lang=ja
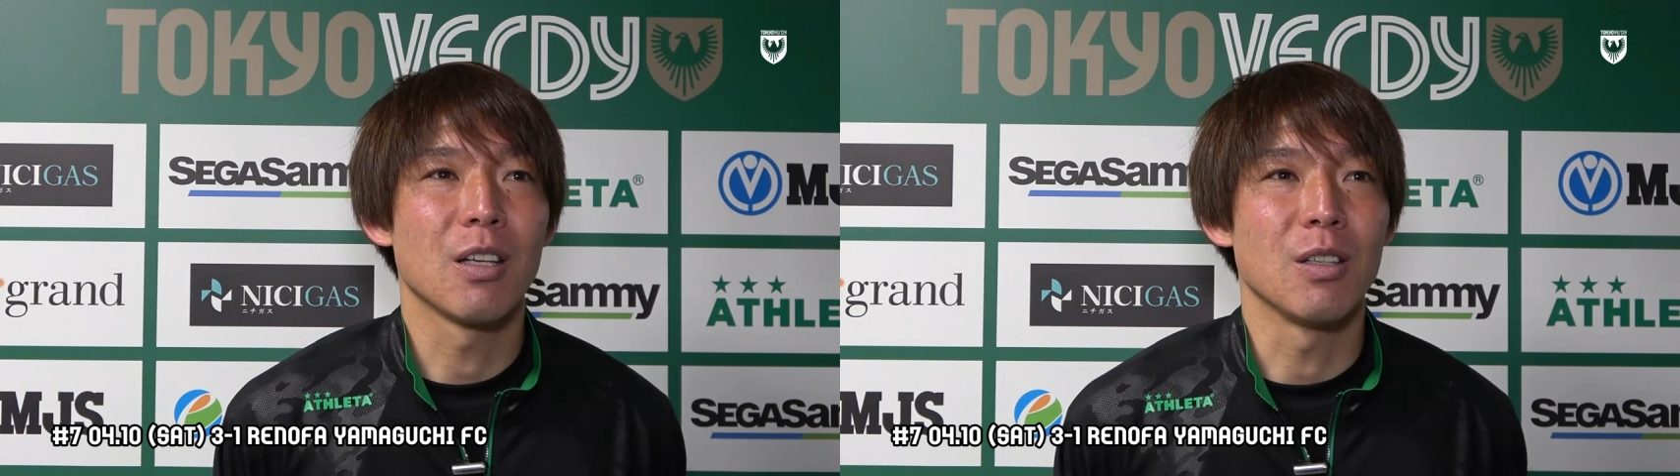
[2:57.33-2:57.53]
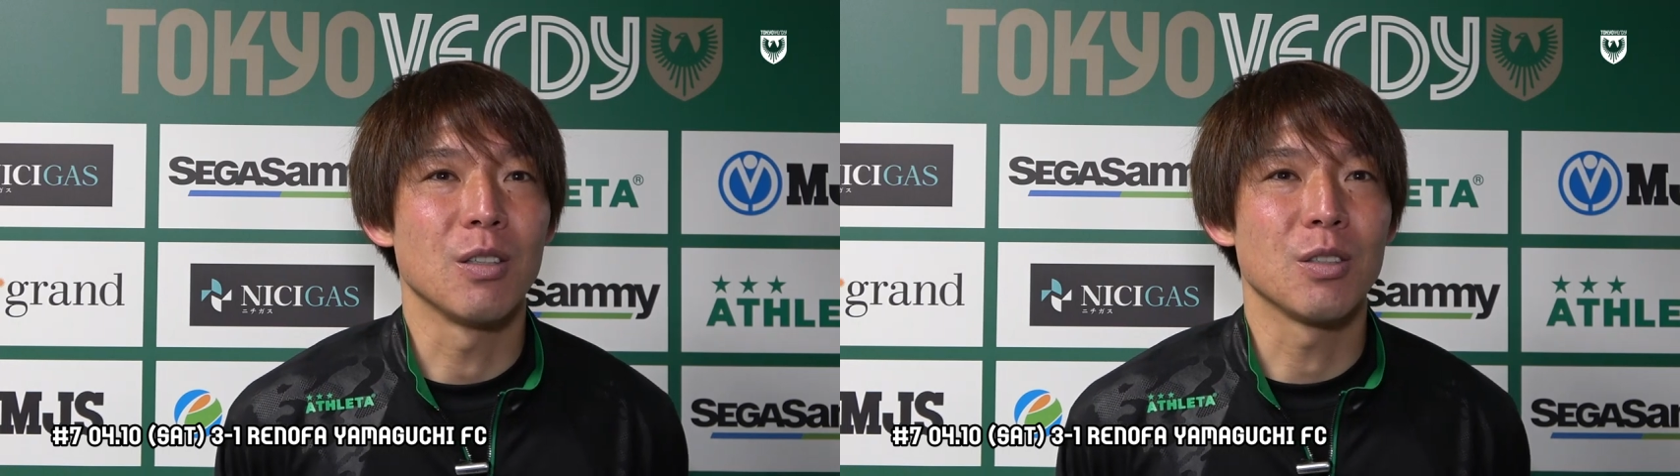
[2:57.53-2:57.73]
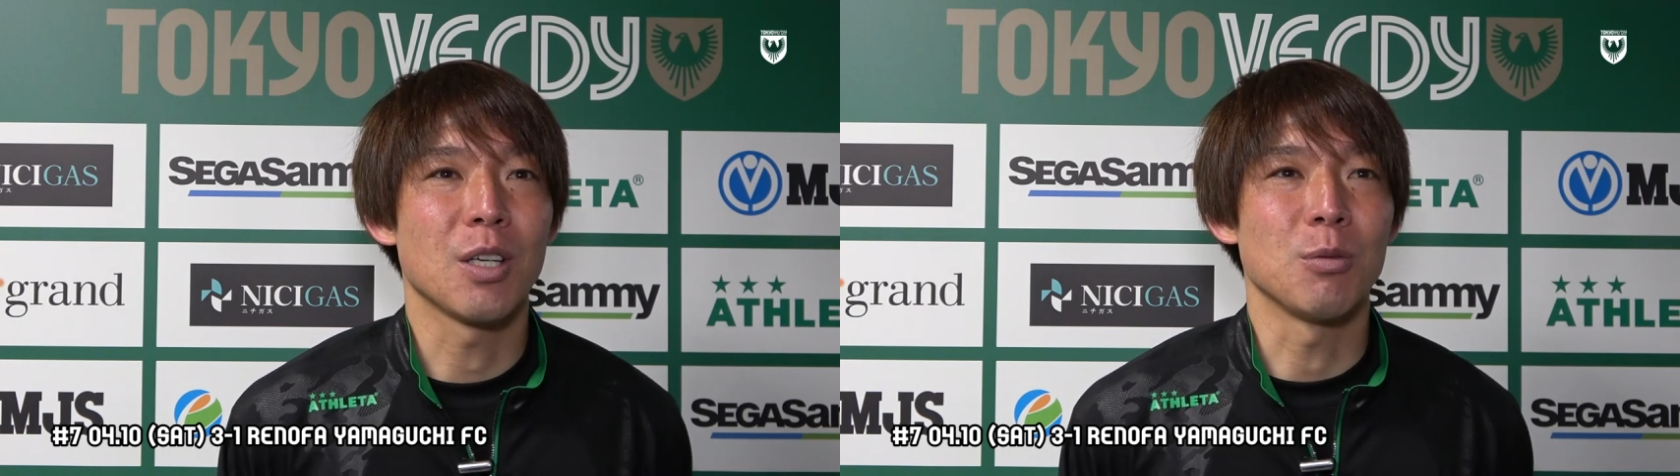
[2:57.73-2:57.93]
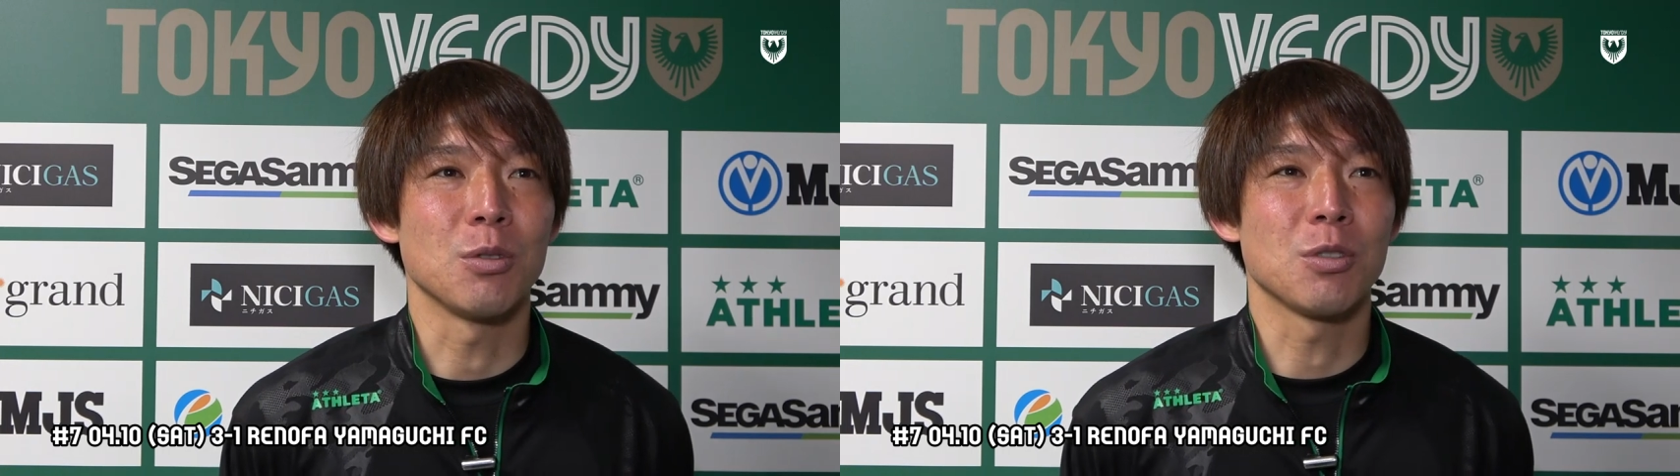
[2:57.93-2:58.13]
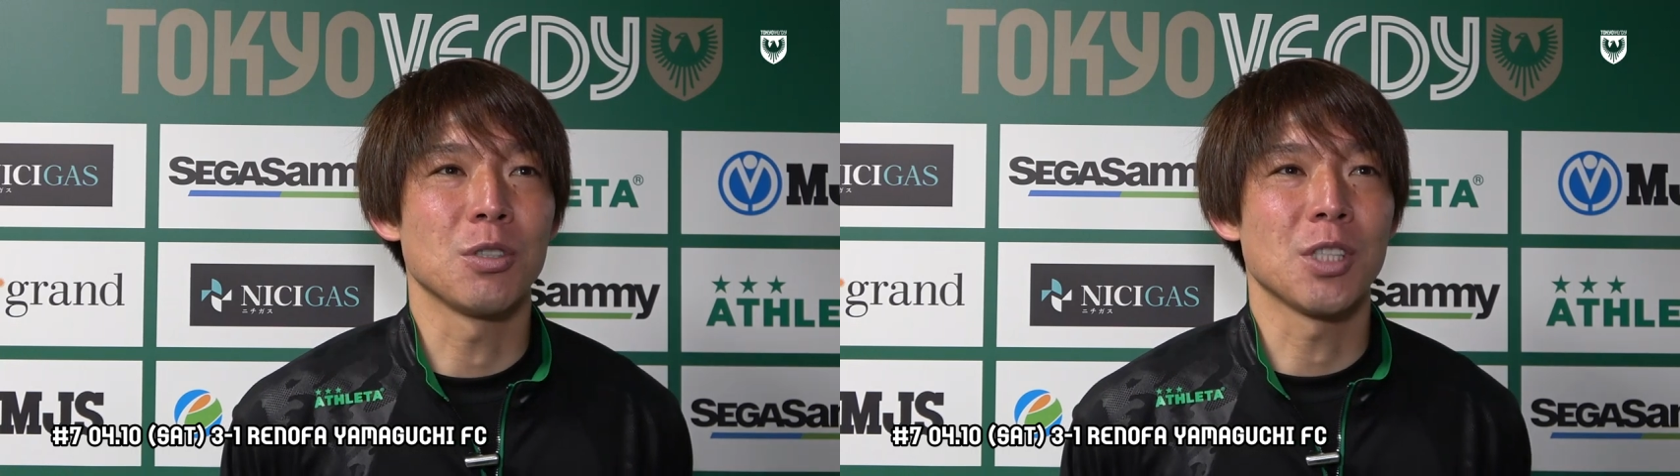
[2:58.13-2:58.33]
う多
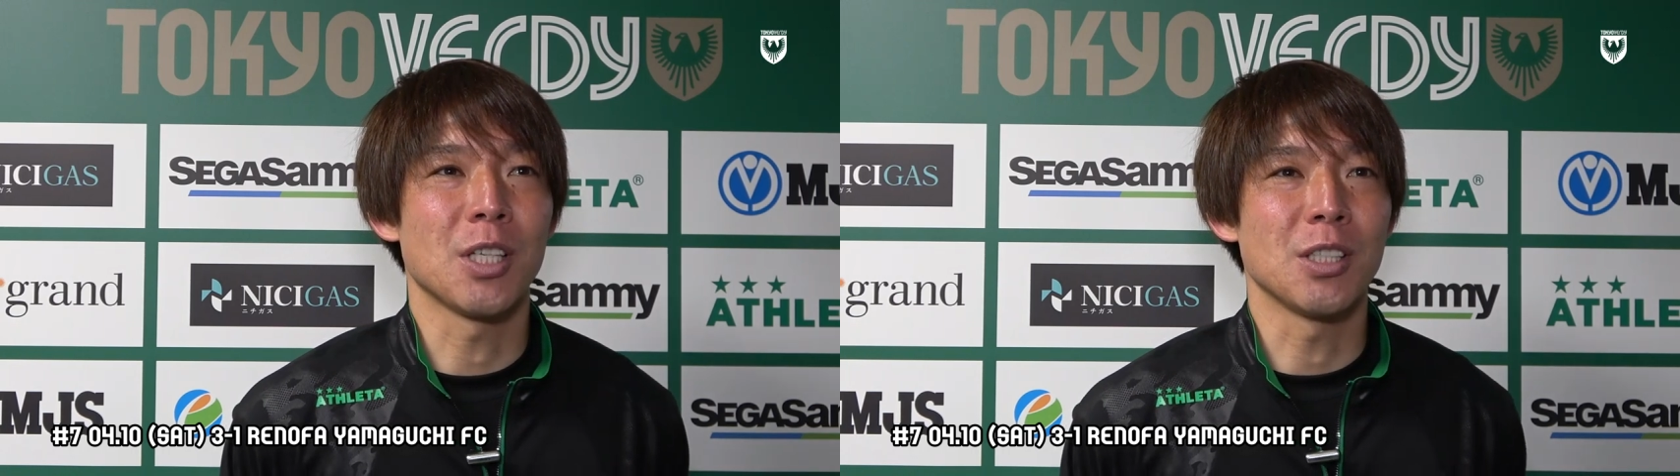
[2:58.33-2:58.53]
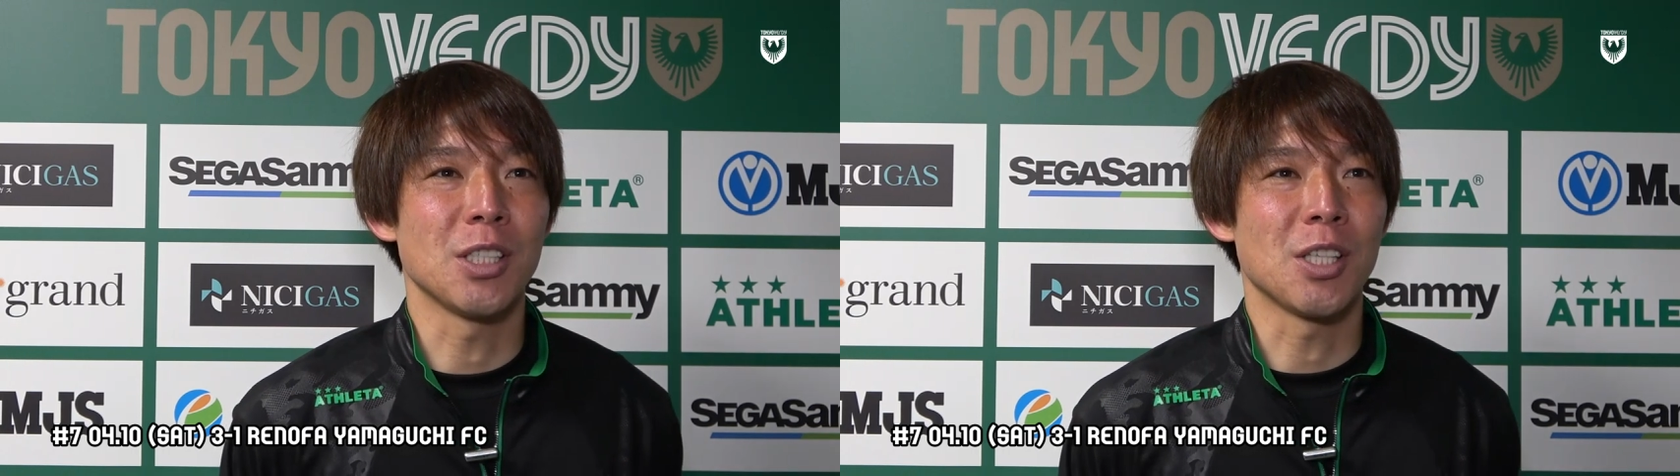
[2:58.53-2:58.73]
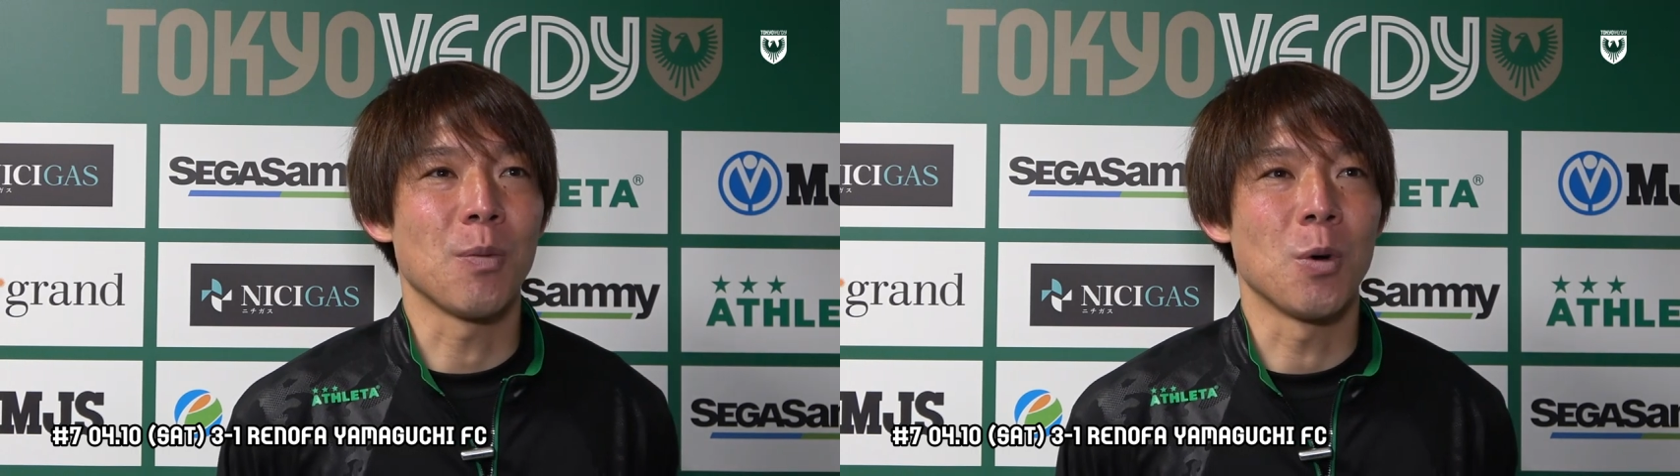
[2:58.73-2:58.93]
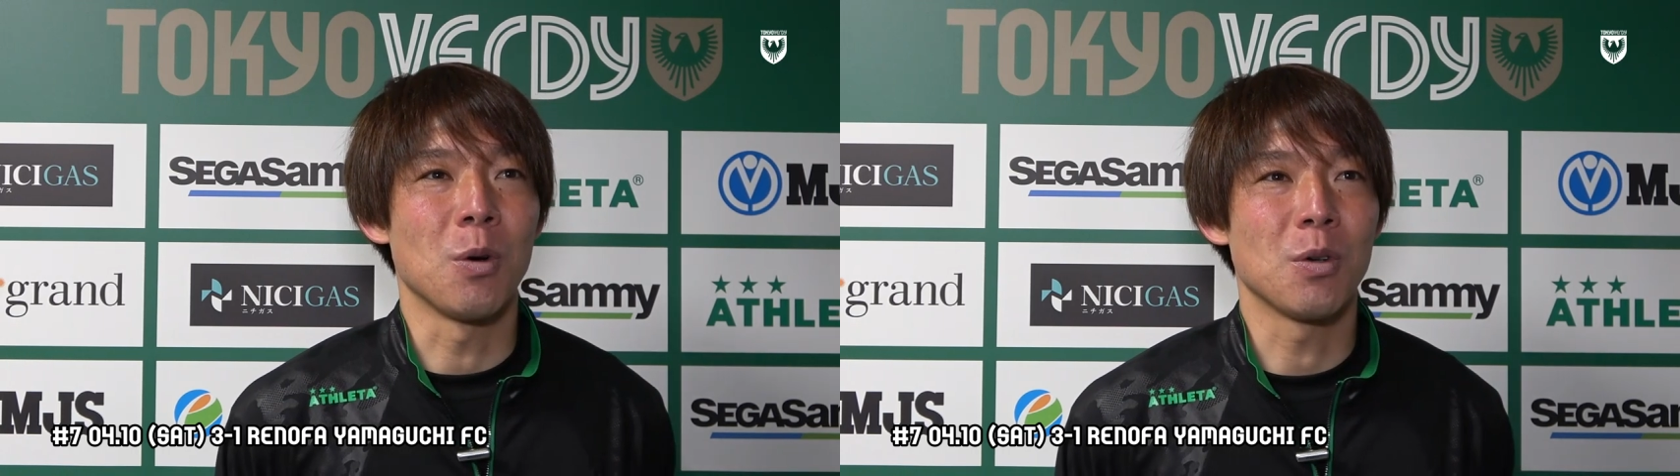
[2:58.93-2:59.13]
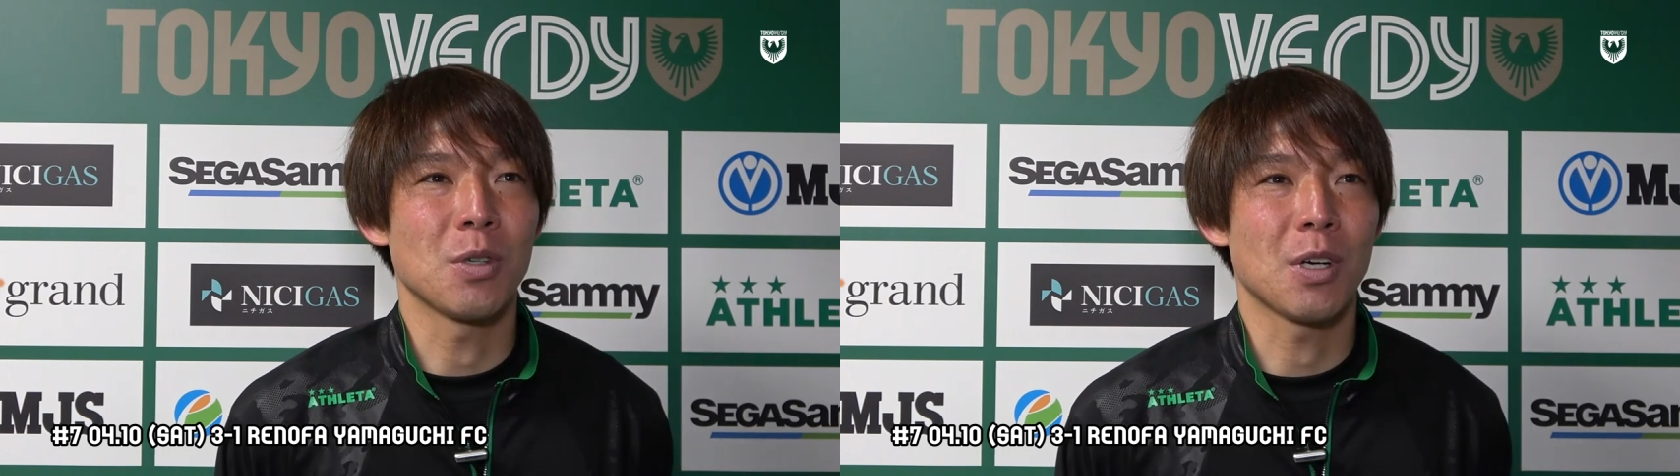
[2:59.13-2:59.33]
分通算にしても